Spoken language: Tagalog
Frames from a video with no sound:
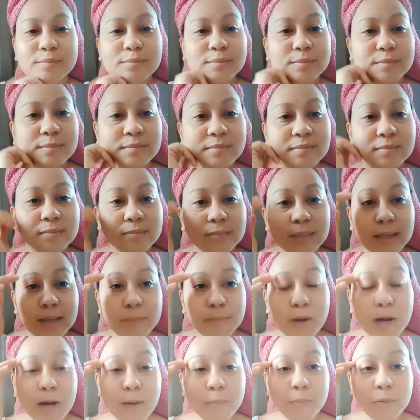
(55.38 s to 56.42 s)
may mga
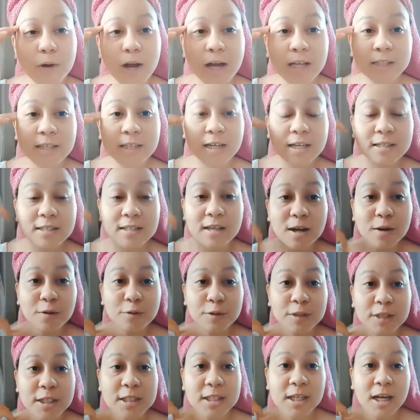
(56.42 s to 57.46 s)
products ako na
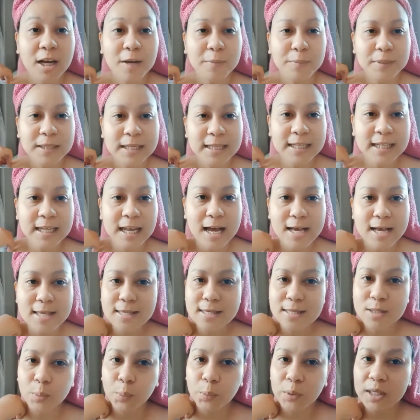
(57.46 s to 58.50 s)
nakabili last week
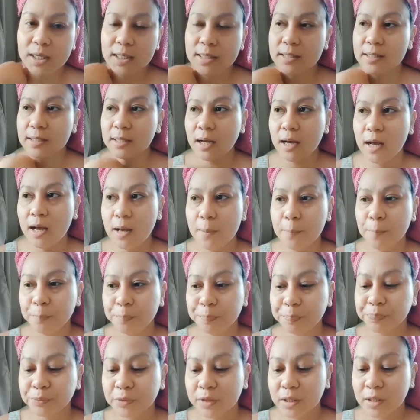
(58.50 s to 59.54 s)
sa
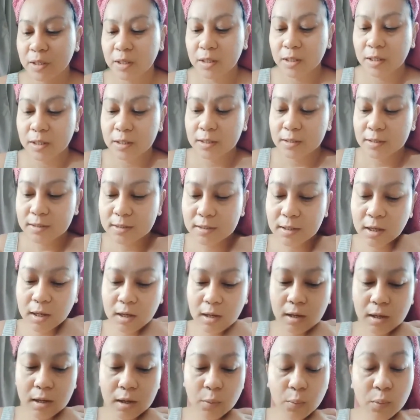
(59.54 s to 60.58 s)
sa
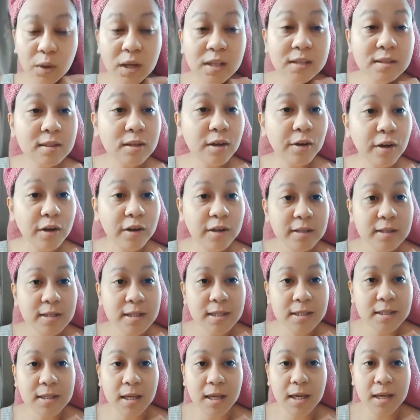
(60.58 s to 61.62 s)
Watsons
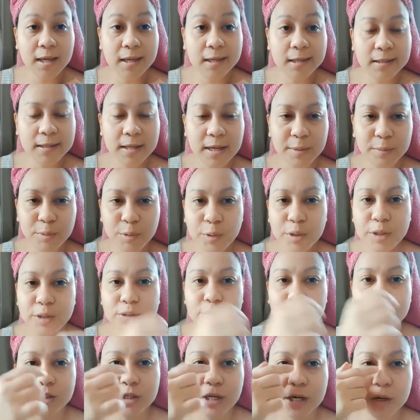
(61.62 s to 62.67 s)
and I'm going to
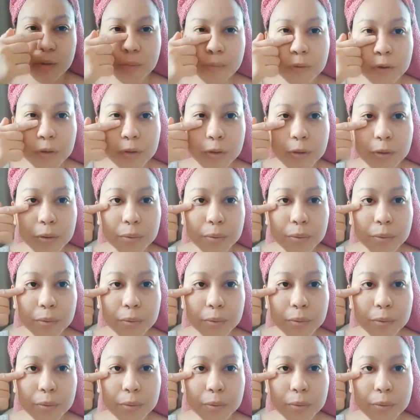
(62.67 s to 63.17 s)
share with you.